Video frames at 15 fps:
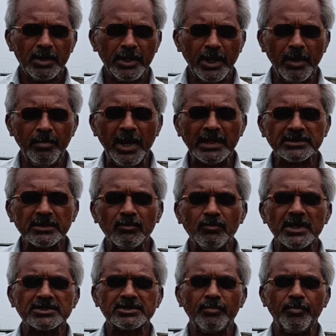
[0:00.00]
ఏ మాత్రం
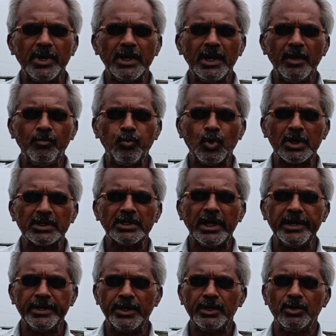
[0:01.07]
వర్షం పడినా బురద
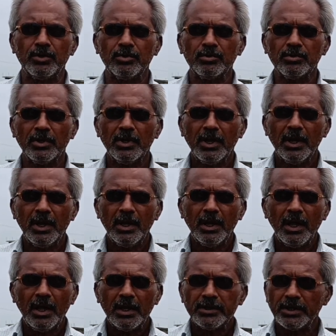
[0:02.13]
నీళ్లు
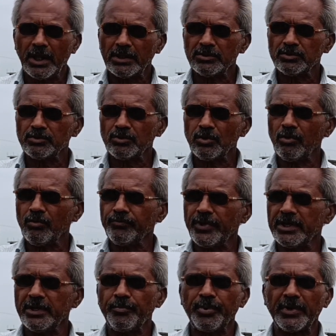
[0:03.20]
ఎంతో
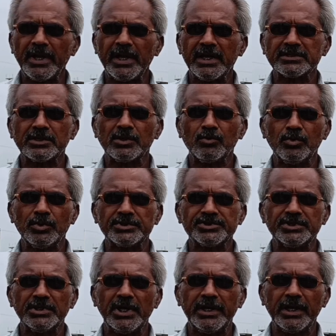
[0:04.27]
వ్యయ ప్రయాసాలు
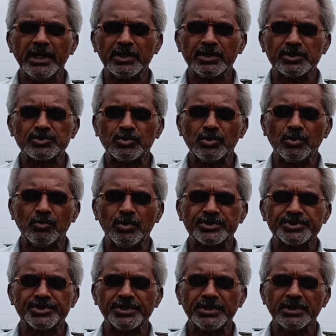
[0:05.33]
కోర్చి అనేక రిస్కులు
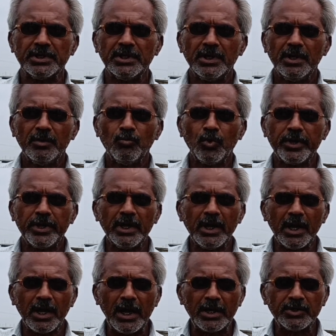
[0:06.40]
కోర్చి ముఖ్యంగా
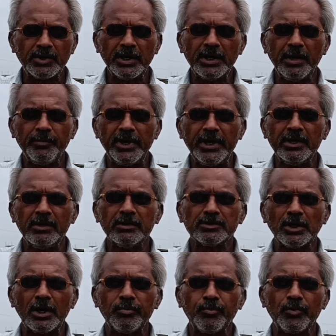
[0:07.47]
కట్టిన బిల్డింగులు
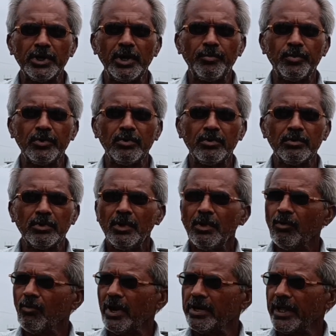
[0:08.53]
తడుపుకునేప్పుడు
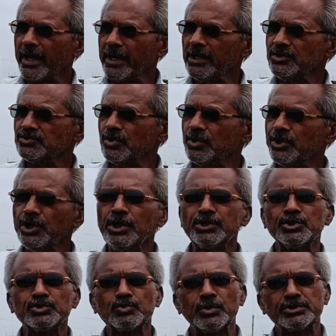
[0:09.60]
వాళ్ళు ఎక్కడి నుంచో నీళ్లు
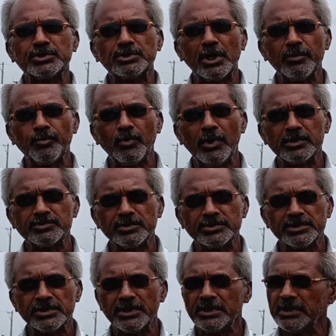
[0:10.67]
తీసుకొచ్చి తడుపుకోవాల్సి
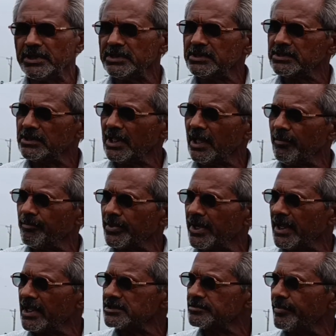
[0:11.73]
వచ్చింది ఇంత
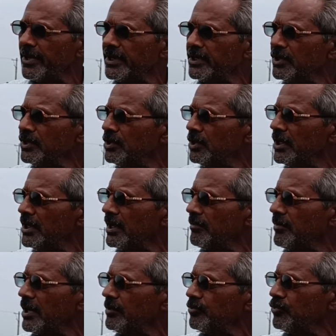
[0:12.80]
ప్రయాసపడి ఇళ్ళ
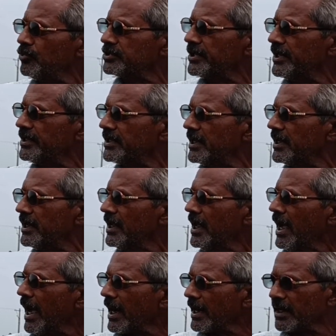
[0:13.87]
నిర్మాణం పూర్తయితే
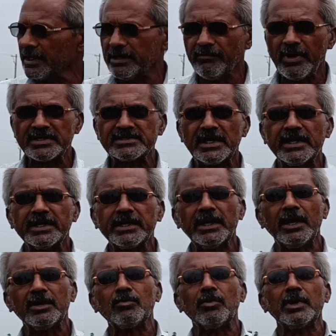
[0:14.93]
అక్కడ నివాసానికి
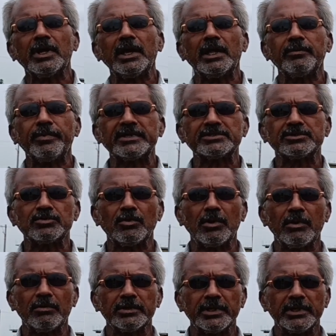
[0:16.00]
అనుకూలంగా పరిస్థితి
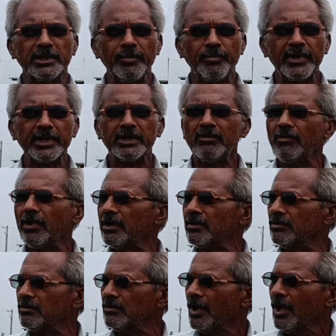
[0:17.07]
కూడా ఉంది ఇప్పటికీ
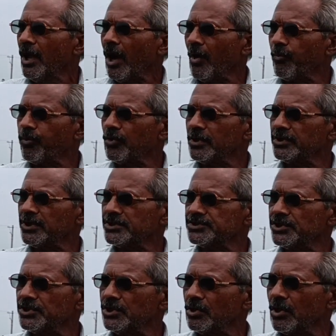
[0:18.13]
వాళ్ళు అప్పులు
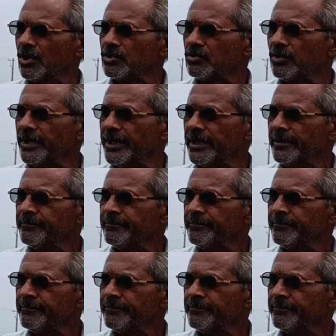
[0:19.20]
తెచ్చి ఇళ్ళు కట్టుకుని